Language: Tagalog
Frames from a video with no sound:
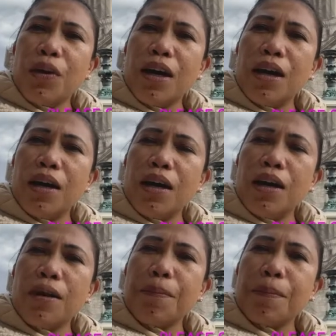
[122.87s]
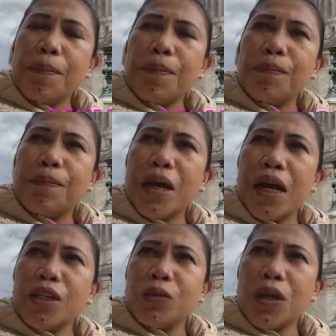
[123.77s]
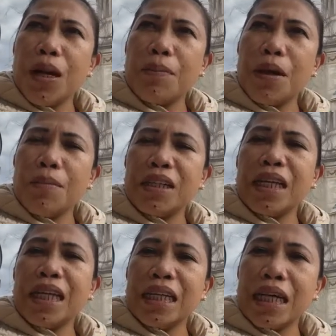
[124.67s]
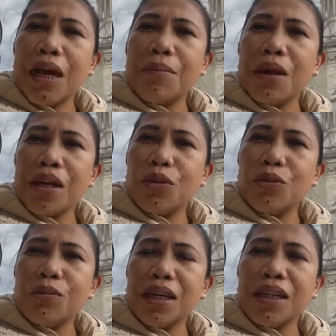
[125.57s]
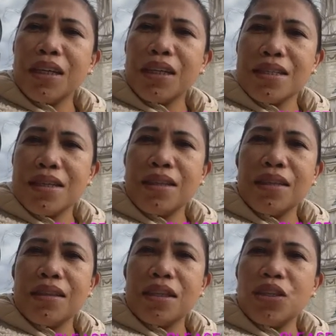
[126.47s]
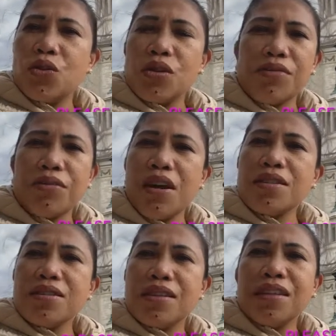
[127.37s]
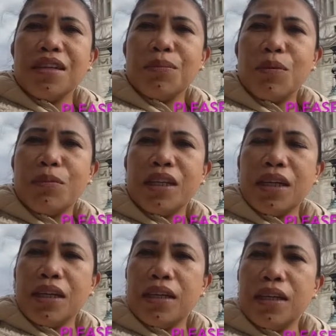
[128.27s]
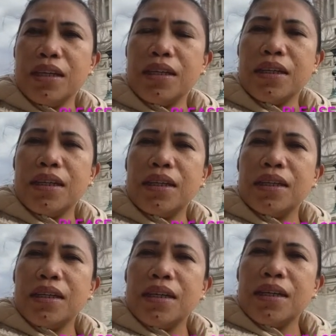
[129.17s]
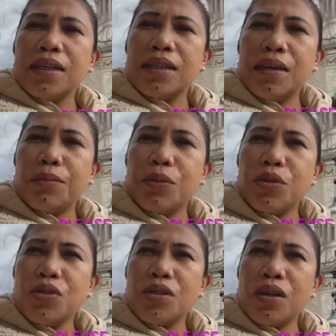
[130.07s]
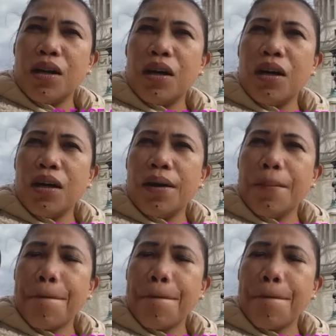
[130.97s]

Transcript: uh, paano nga ba, madali nga ba yung maging residente dito sa France? Hindi po madali. Tapos, uh,